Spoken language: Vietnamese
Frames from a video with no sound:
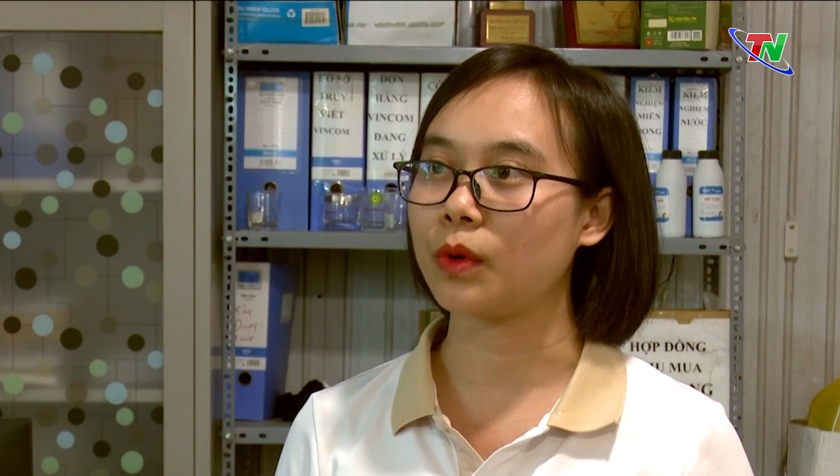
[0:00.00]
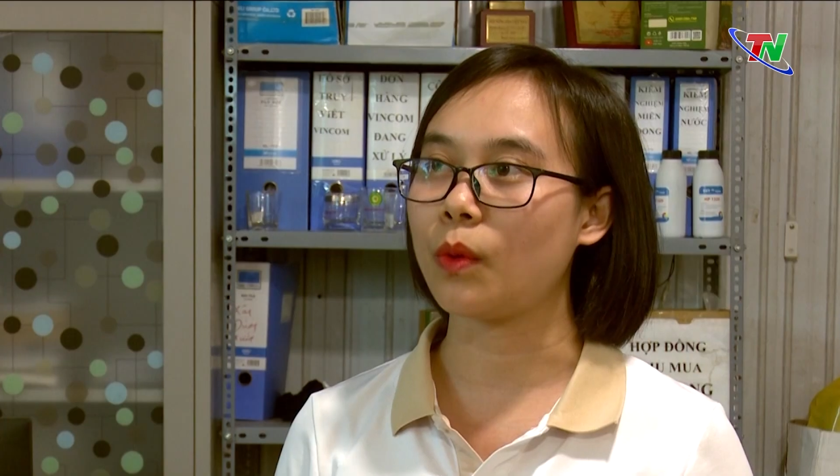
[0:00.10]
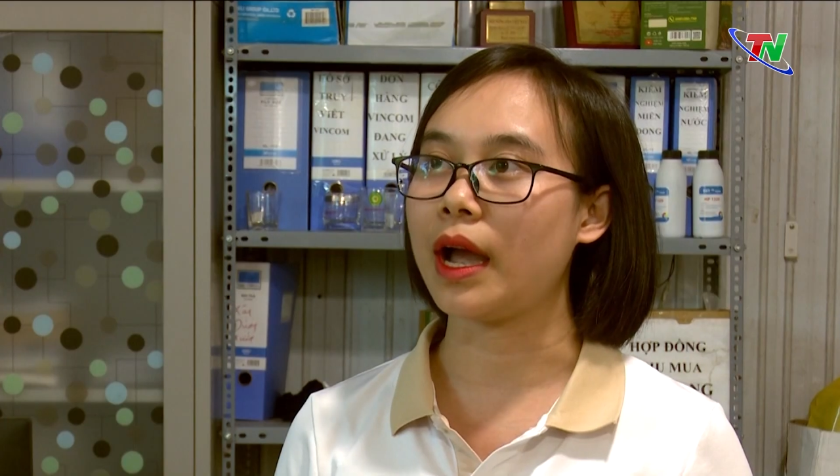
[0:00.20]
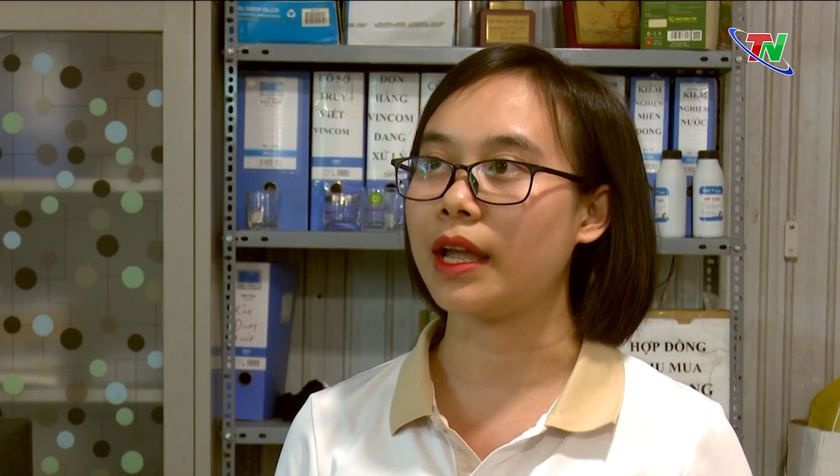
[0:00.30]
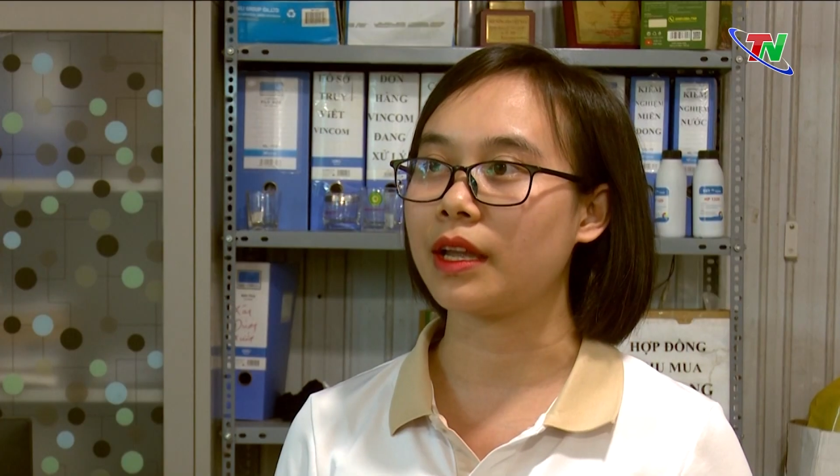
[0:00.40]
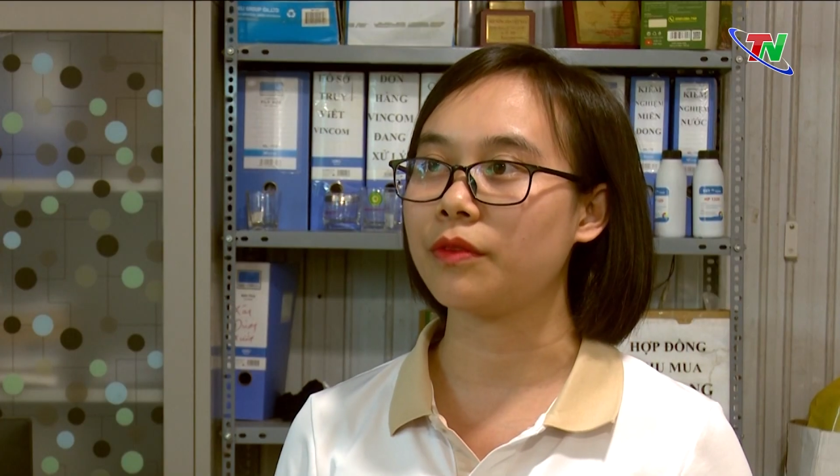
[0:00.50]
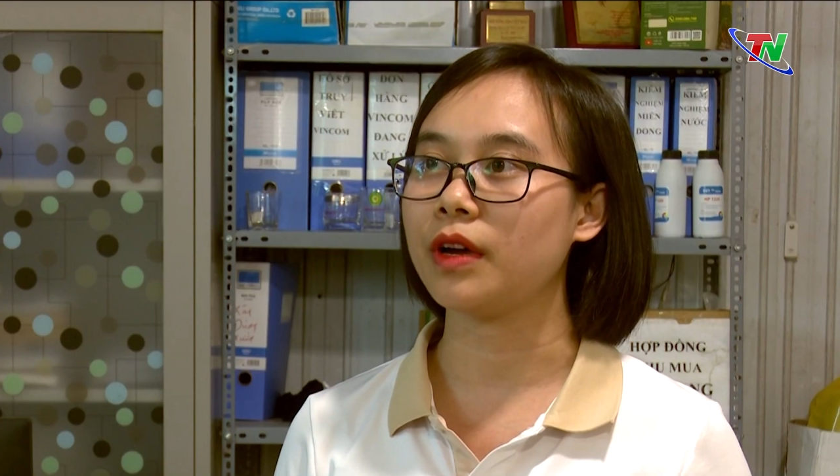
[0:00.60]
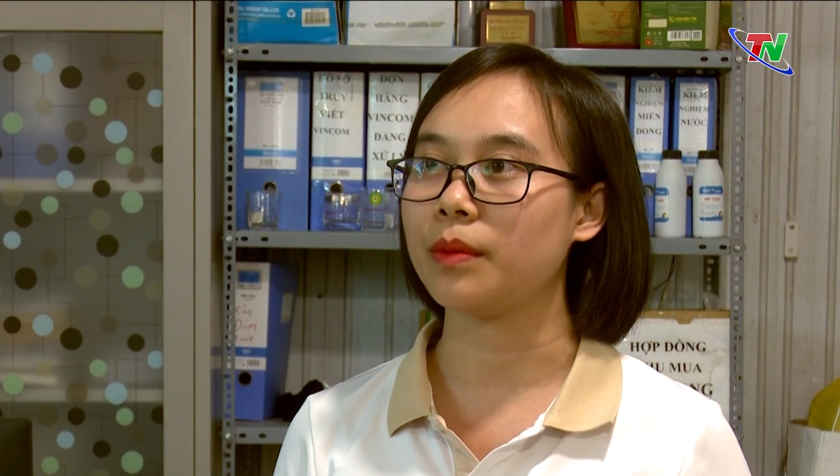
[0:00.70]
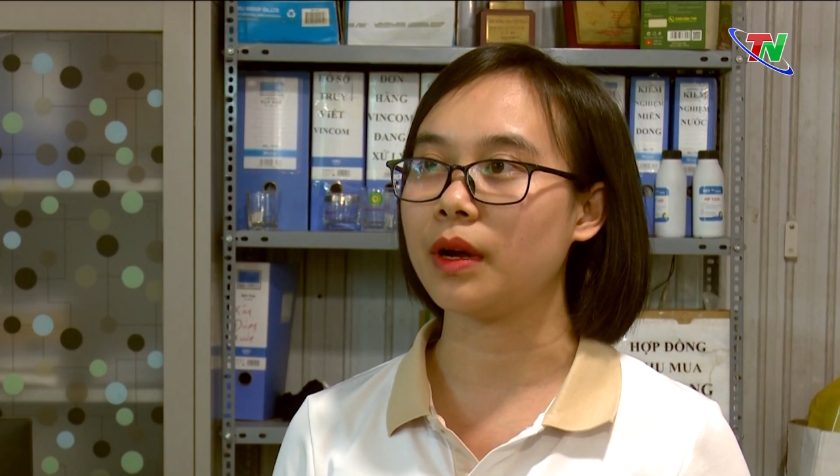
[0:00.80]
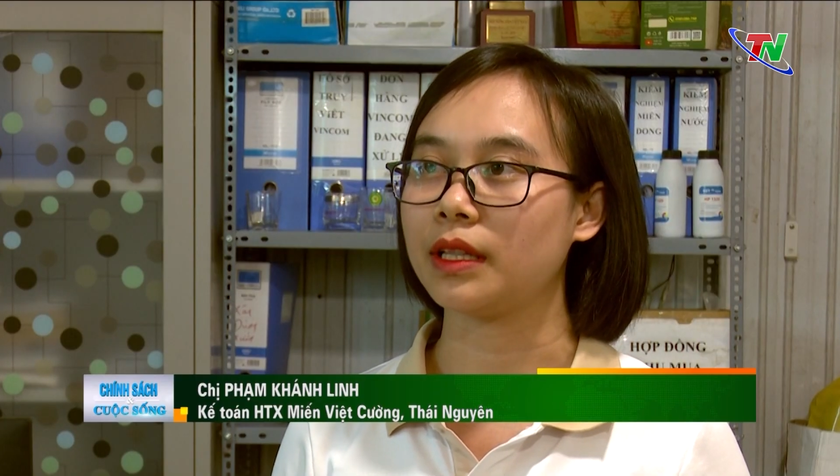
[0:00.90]
Ngoài cái
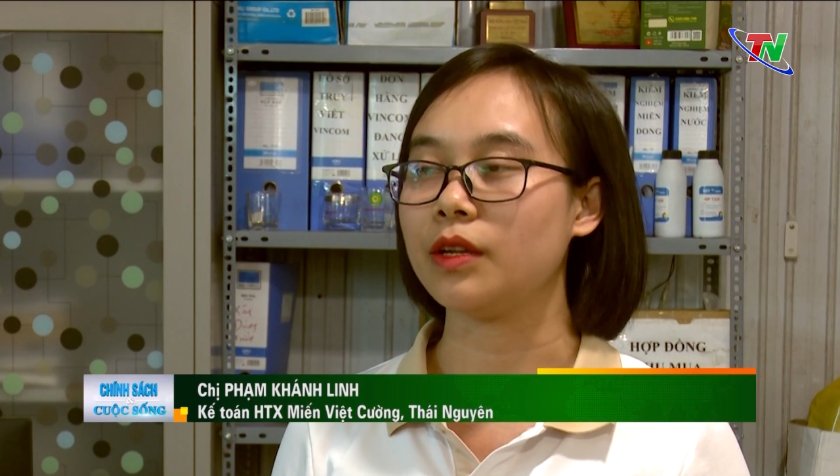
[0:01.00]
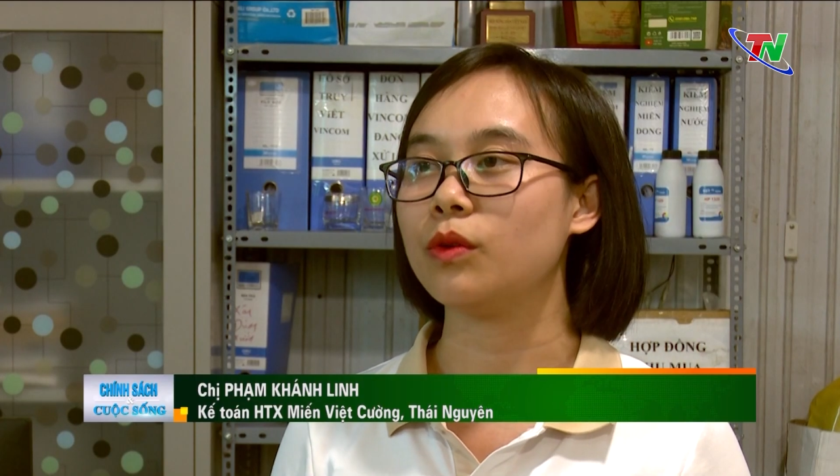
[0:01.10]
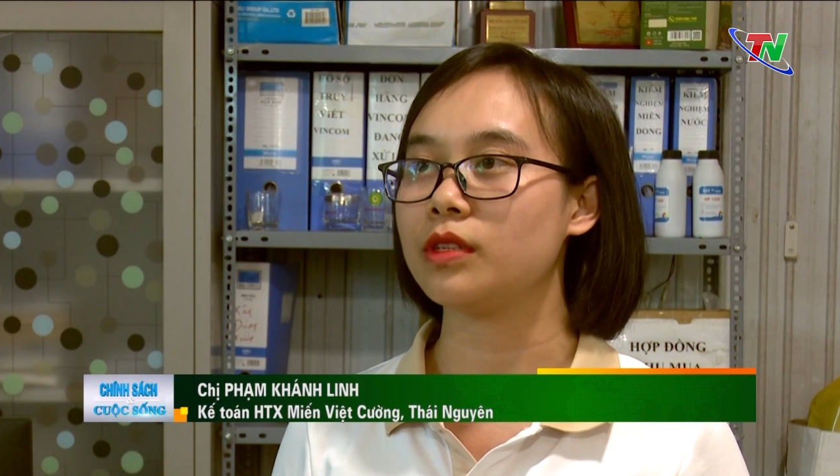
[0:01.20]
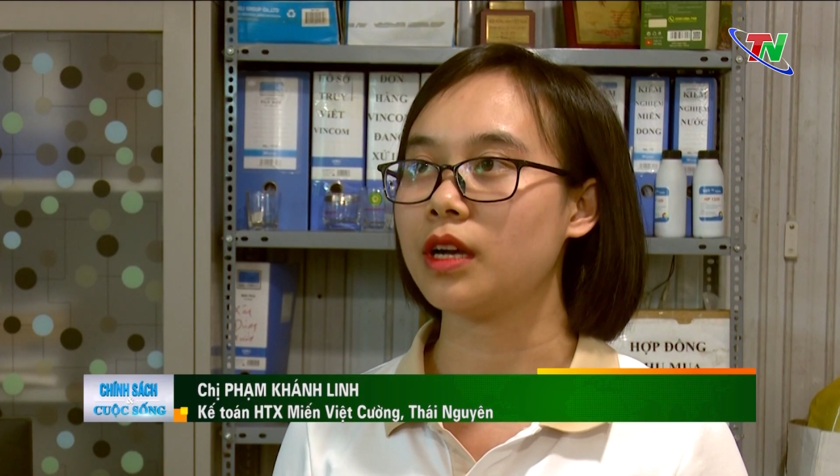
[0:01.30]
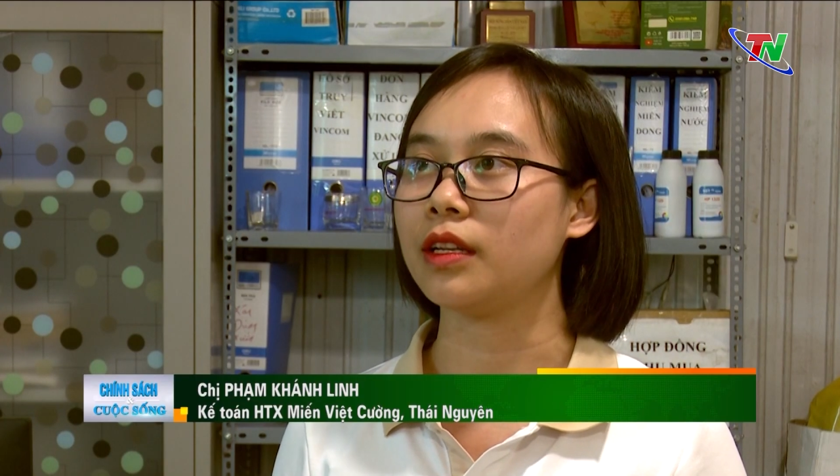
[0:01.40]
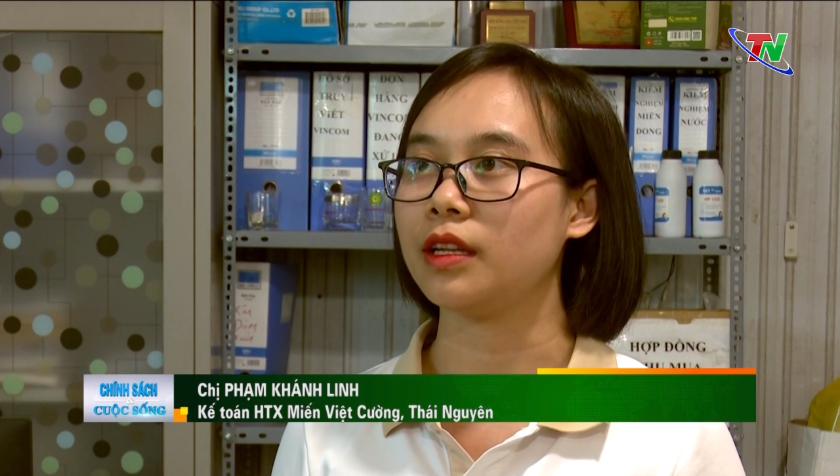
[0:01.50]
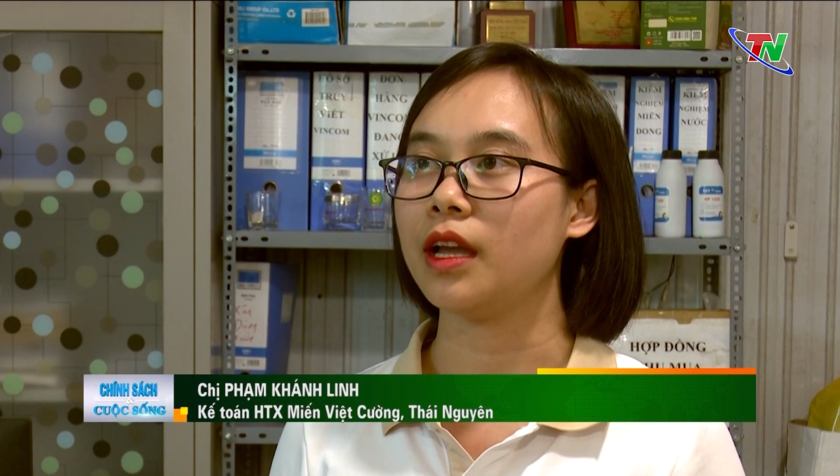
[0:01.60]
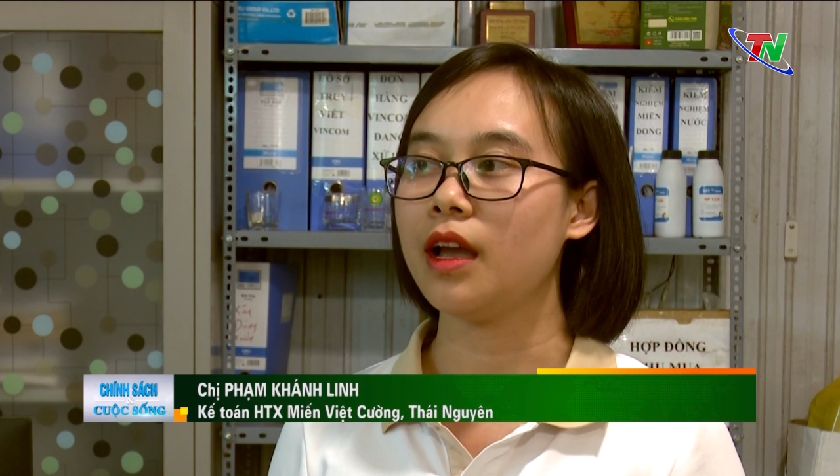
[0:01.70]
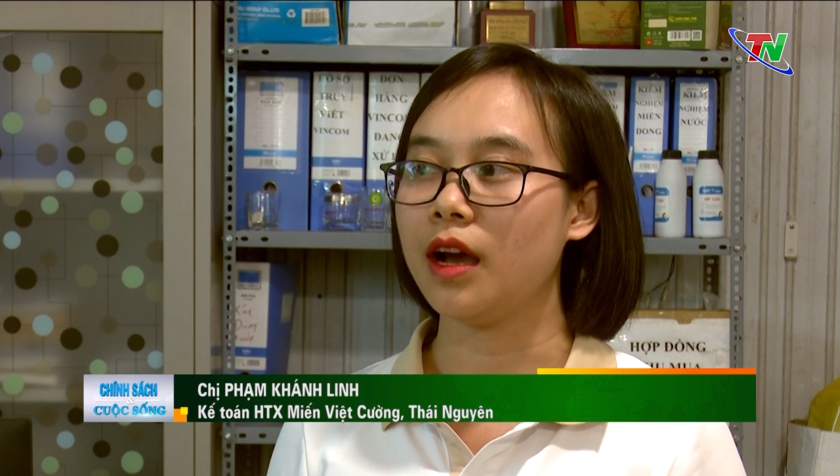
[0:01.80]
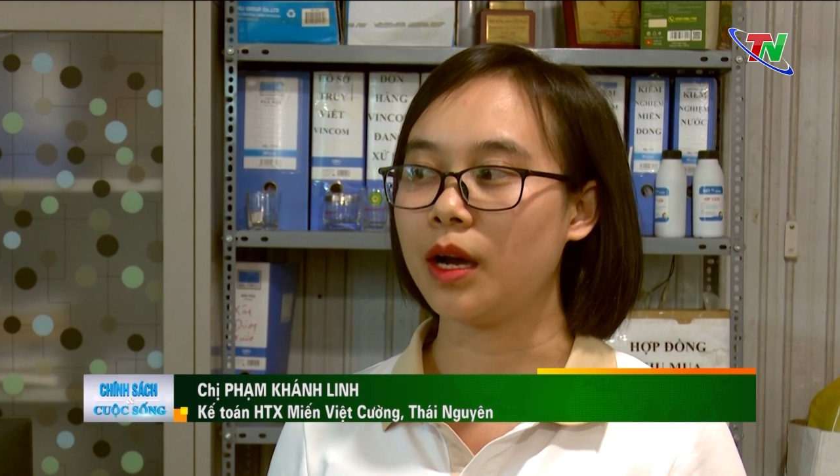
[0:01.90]
phần mà tỉnh hỗ trợ thì
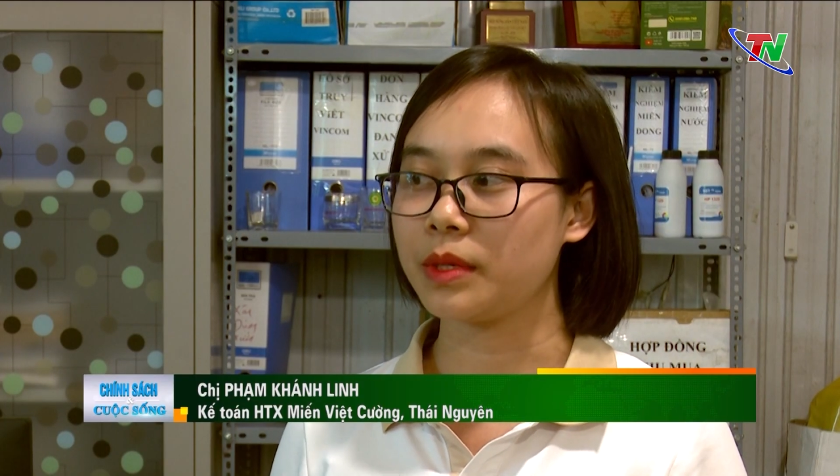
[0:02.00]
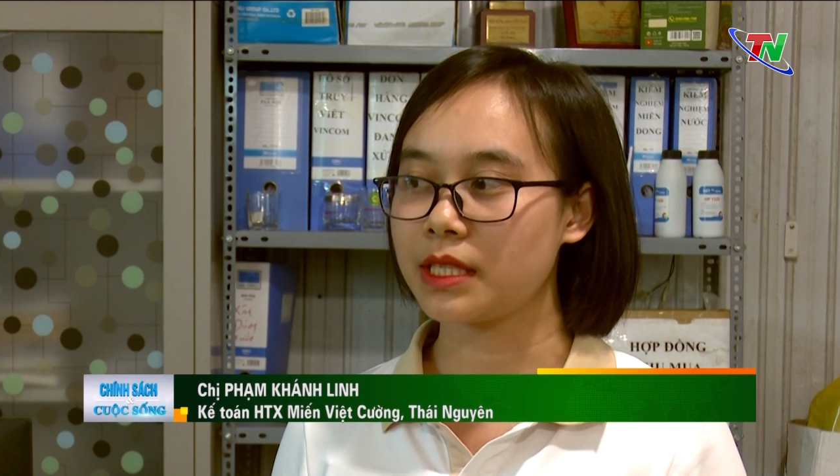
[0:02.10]
hợp